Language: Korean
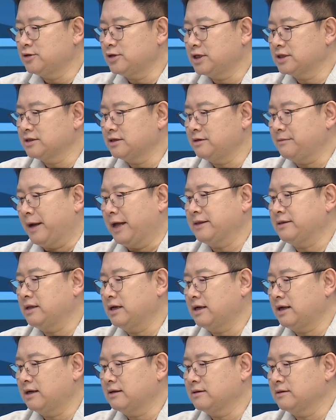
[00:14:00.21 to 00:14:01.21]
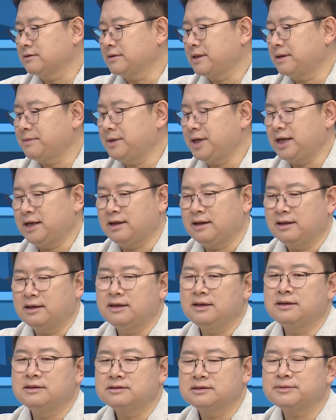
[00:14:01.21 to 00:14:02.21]
물량들이 많다라는 것 때문에 음.
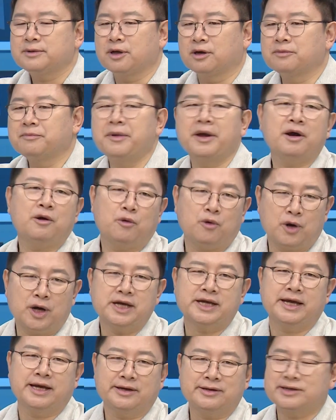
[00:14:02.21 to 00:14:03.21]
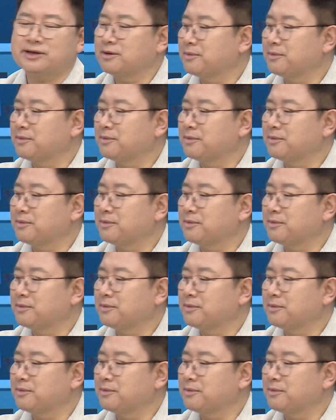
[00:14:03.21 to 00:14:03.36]
지금 경매가 호황이에요.